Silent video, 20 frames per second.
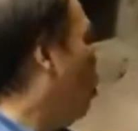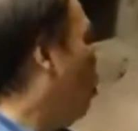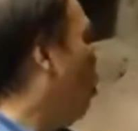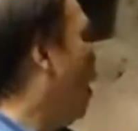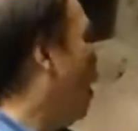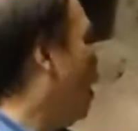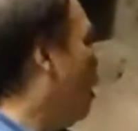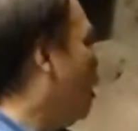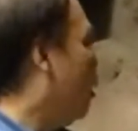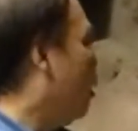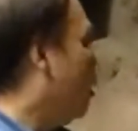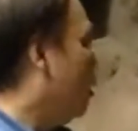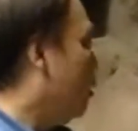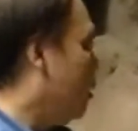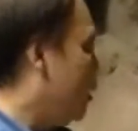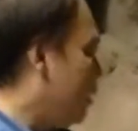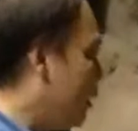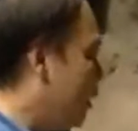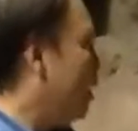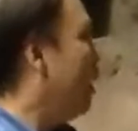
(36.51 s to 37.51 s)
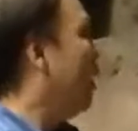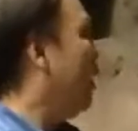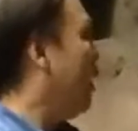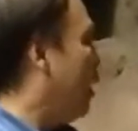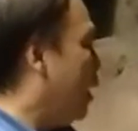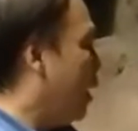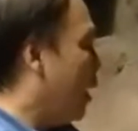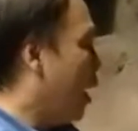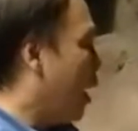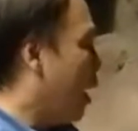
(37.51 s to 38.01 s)
บริเวณที่
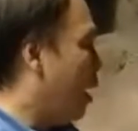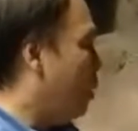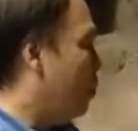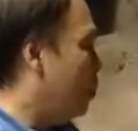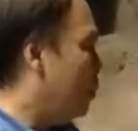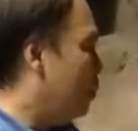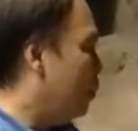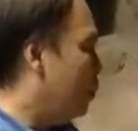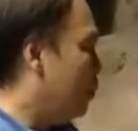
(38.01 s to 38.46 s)
นี่เนี่ยนะครั